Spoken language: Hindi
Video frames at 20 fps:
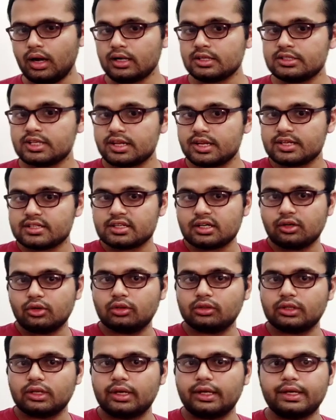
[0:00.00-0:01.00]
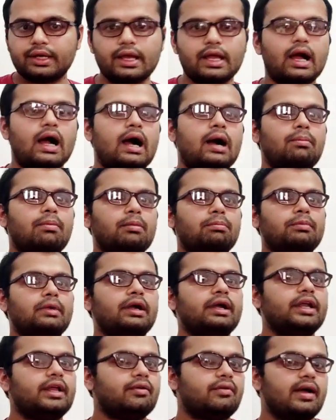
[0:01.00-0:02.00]
अक्सर ऐसा होता है कि आप अपना
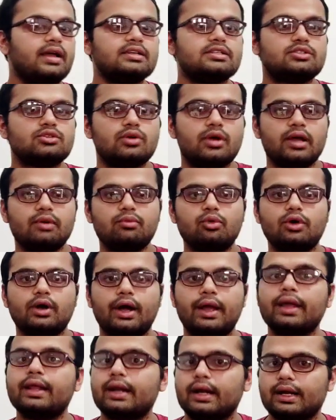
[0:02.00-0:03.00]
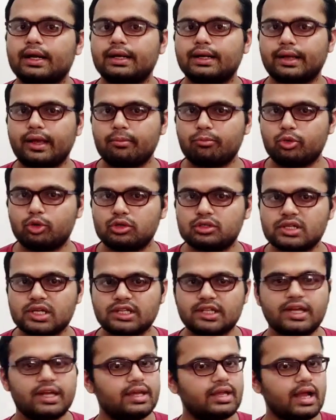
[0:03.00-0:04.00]
डिवाइस जो है वो कहीं रख कर के भूल
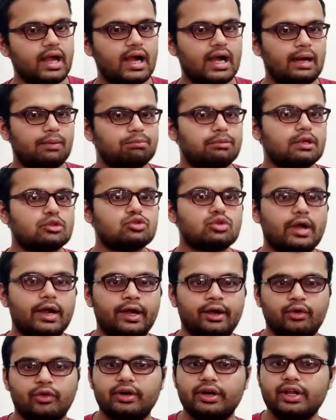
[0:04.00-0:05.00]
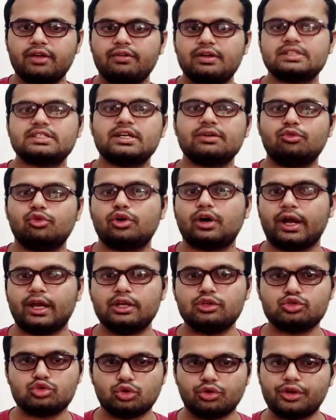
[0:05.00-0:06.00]
जाते हैं या आपका जो एंड्रॉयड डिवाइस है वो
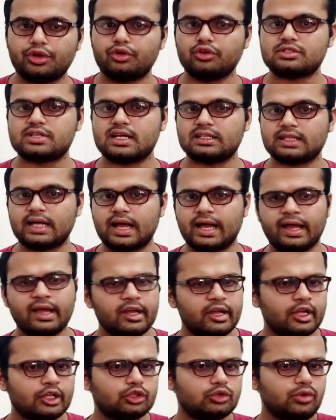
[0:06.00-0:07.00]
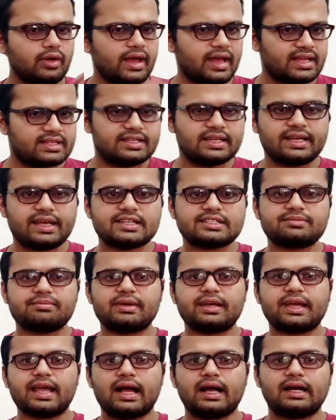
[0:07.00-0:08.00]
कहीं चोरी हो जाता है तो ऐसे केस
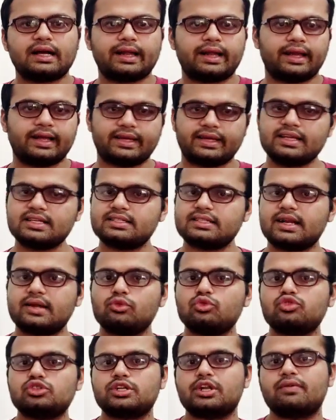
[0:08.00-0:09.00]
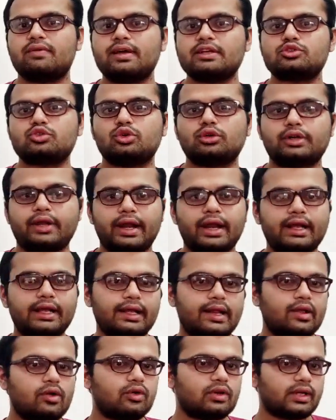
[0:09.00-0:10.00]
में क्या करें किस तरह उस डिवाइस को ट्रैक
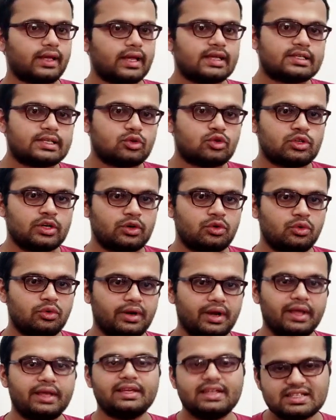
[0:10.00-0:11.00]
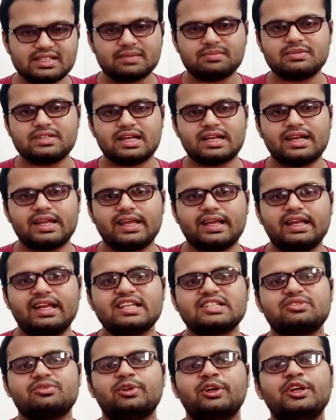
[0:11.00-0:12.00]
करें और कैसे उसे ढूंढें ये सब जानने के लिए
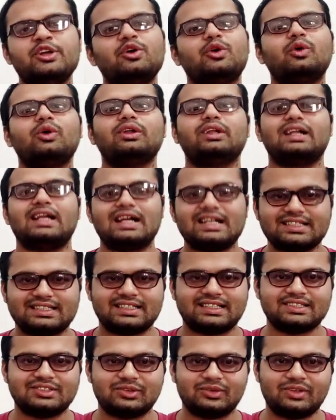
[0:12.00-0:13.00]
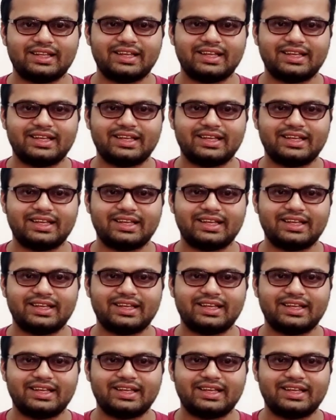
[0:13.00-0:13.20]
इस वीडियो को लास्ट तक ज़रूर